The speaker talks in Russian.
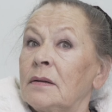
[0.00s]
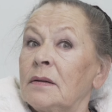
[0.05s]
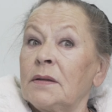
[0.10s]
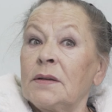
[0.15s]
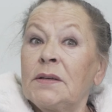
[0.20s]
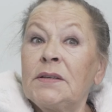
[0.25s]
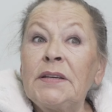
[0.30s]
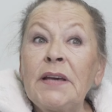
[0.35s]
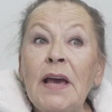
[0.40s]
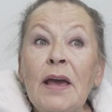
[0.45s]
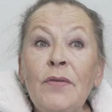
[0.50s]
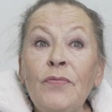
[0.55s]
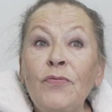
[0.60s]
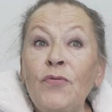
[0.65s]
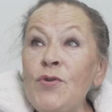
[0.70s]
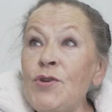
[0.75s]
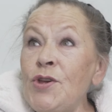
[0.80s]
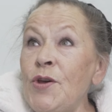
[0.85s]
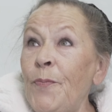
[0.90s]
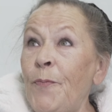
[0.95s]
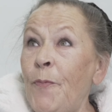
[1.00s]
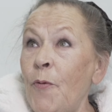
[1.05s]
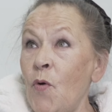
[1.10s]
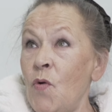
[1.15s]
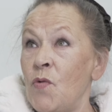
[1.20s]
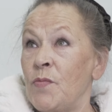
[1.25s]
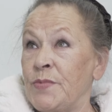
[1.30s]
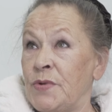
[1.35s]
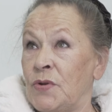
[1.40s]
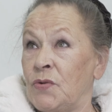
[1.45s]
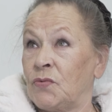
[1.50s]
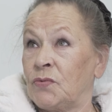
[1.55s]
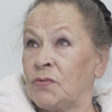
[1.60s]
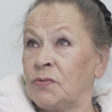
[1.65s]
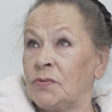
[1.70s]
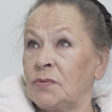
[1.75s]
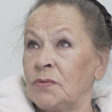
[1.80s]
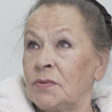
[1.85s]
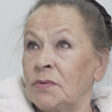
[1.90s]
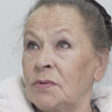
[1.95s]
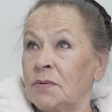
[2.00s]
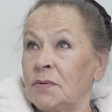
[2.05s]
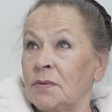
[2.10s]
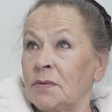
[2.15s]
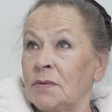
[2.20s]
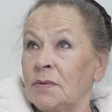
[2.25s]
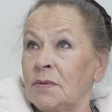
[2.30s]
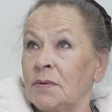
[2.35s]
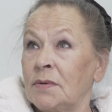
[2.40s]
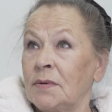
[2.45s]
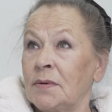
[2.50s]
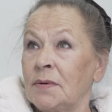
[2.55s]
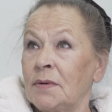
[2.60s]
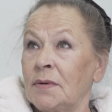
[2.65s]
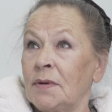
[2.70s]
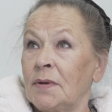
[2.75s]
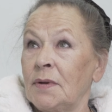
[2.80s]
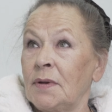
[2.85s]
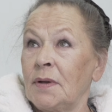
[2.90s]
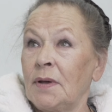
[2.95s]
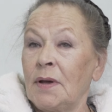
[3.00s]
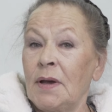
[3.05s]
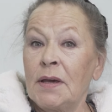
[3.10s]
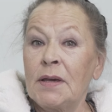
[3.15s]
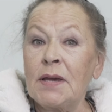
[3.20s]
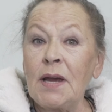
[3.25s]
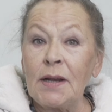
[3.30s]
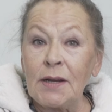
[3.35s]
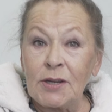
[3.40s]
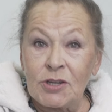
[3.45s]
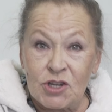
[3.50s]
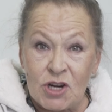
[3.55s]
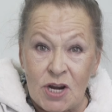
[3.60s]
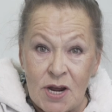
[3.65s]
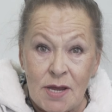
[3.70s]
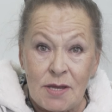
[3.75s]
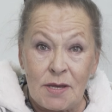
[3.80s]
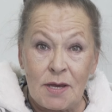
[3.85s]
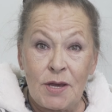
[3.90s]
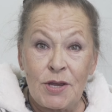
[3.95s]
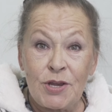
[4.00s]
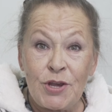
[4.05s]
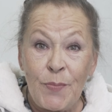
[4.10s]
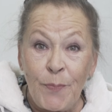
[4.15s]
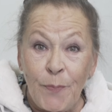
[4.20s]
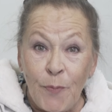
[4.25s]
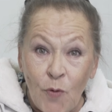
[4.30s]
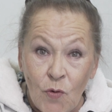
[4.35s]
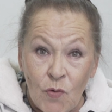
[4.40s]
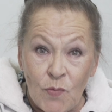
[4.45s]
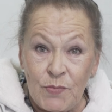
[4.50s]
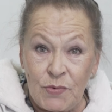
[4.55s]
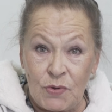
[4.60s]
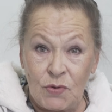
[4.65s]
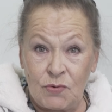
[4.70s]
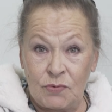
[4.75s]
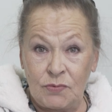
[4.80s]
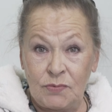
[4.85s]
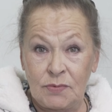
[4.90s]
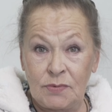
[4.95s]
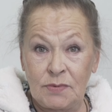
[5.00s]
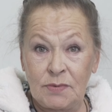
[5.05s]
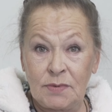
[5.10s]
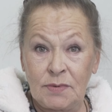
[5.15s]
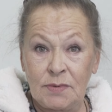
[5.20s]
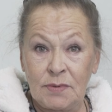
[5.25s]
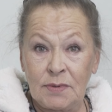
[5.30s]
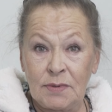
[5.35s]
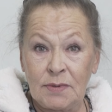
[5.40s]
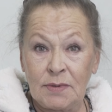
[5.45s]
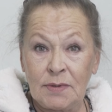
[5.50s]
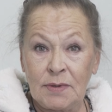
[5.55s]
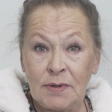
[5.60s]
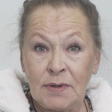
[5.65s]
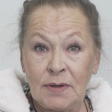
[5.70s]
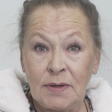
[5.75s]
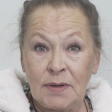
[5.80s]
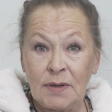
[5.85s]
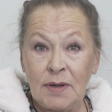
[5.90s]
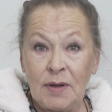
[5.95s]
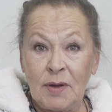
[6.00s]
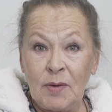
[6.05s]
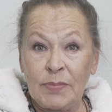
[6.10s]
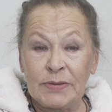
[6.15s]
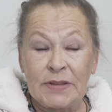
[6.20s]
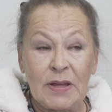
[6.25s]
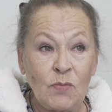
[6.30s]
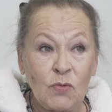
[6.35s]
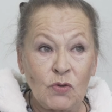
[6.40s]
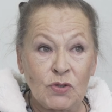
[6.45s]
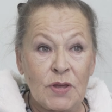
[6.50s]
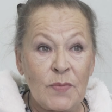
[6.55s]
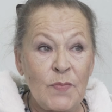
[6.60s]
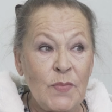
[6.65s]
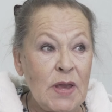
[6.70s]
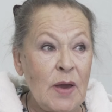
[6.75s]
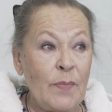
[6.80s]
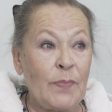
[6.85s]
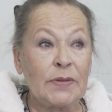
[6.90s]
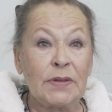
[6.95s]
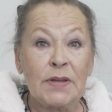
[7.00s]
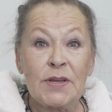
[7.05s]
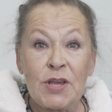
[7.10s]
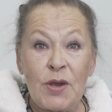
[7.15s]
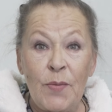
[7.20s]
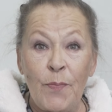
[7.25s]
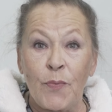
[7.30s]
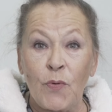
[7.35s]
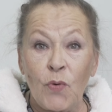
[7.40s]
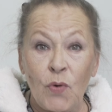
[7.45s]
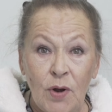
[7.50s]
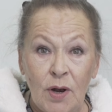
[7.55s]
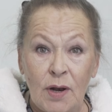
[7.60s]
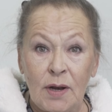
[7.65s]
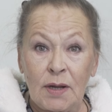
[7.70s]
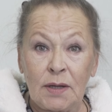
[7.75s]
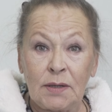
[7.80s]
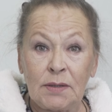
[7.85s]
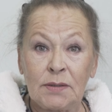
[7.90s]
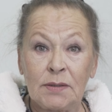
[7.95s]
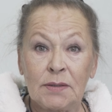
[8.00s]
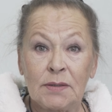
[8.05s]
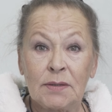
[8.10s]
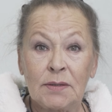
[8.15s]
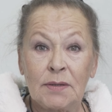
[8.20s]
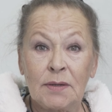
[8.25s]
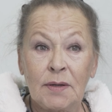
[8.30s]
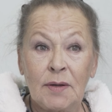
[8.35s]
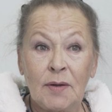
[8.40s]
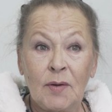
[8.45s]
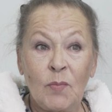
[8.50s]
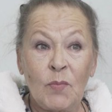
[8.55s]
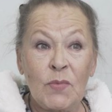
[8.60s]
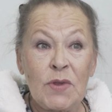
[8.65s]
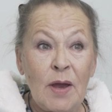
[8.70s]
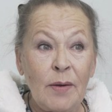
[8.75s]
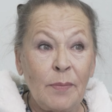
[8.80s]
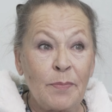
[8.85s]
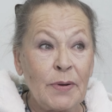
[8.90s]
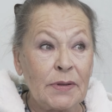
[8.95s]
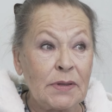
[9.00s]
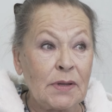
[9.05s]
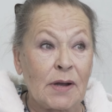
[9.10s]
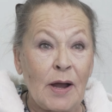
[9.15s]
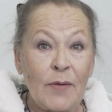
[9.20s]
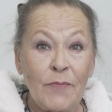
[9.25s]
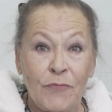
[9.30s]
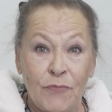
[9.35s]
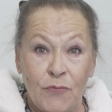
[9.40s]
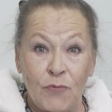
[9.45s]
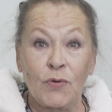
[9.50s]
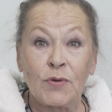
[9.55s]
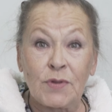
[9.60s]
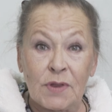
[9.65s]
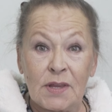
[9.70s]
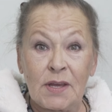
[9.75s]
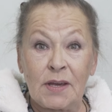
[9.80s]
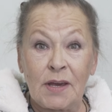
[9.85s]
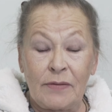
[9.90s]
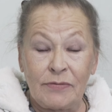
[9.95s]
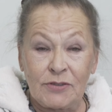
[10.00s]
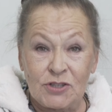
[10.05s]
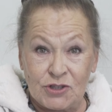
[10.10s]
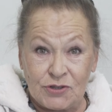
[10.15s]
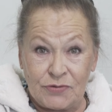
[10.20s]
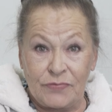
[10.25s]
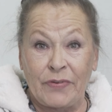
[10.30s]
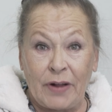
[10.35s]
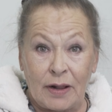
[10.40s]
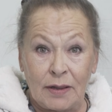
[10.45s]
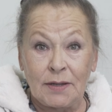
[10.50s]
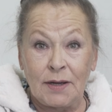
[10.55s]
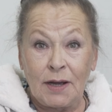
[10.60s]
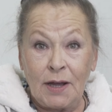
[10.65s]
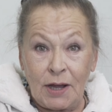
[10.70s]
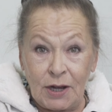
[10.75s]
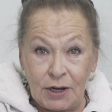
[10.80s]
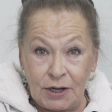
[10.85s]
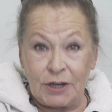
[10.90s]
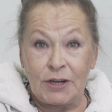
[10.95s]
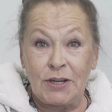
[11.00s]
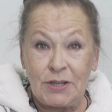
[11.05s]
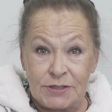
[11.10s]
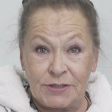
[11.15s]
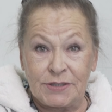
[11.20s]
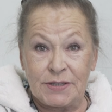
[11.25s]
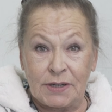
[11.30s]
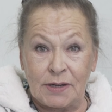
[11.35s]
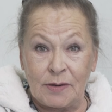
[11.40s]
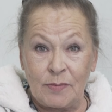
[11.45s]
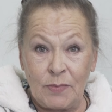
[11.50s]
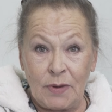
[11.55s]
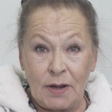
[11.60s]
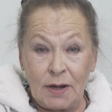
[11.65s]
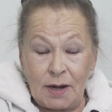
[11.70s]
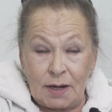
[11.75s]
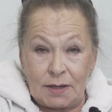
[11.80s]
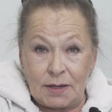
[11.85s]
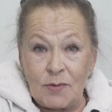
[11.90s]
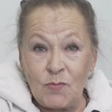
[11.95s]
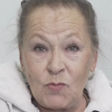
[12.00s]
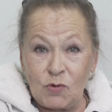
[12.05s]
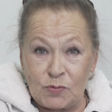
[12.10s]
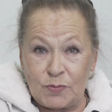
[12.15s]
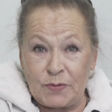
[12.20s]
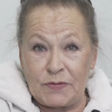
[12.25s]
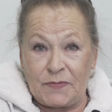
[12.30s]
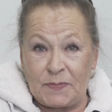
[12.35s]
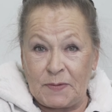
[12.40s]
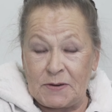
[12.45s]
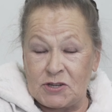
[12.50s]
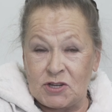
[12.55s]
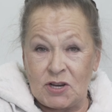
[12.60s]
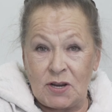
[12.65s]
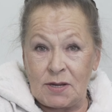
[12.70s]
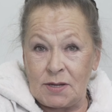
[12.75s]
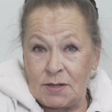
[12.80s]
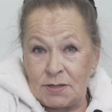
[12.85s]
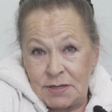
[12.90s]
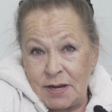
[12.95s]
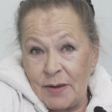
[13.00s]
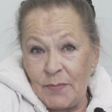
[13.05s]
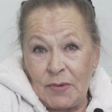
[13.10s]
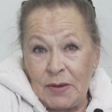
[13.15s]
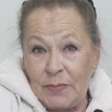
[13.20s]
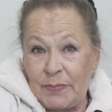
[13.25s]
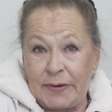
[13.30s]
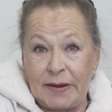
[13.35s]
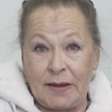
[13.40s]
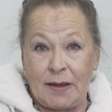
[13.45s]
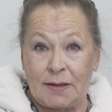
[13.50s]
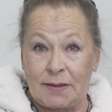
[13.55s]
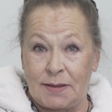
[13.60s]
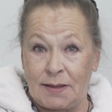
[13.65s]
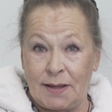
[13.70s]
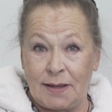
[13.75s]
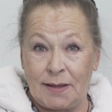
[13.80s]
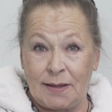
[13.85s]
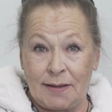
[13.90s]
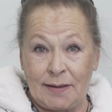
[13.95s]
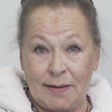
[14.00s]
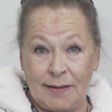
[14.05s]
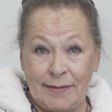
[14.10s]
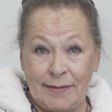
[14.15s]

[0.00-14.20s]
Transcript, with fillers: Я его не помню. Я лечение не помню, потому что мне было не больно, мне было комфортно, я вышивала крестиком. Какие, может быть, впечатления самые приятные?